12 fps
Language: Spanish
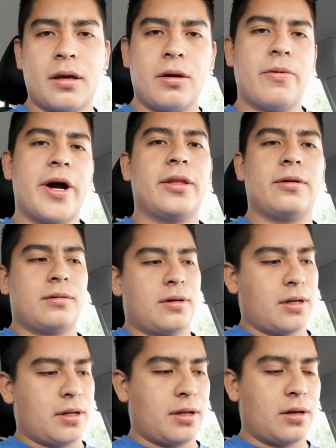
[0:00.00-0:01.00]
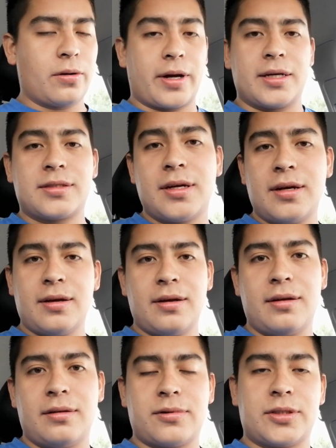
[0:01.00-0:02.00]
Y bueno, eh, lo que es
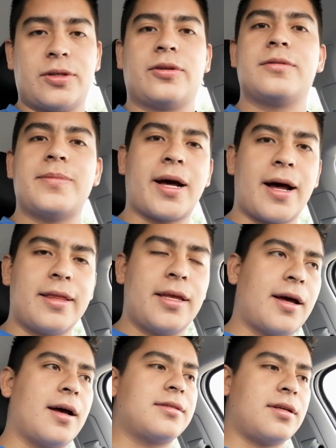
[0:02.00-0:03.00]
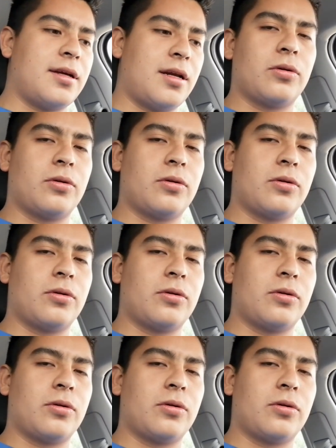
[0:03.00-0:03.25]
eh, en cuestiones mecánicas, el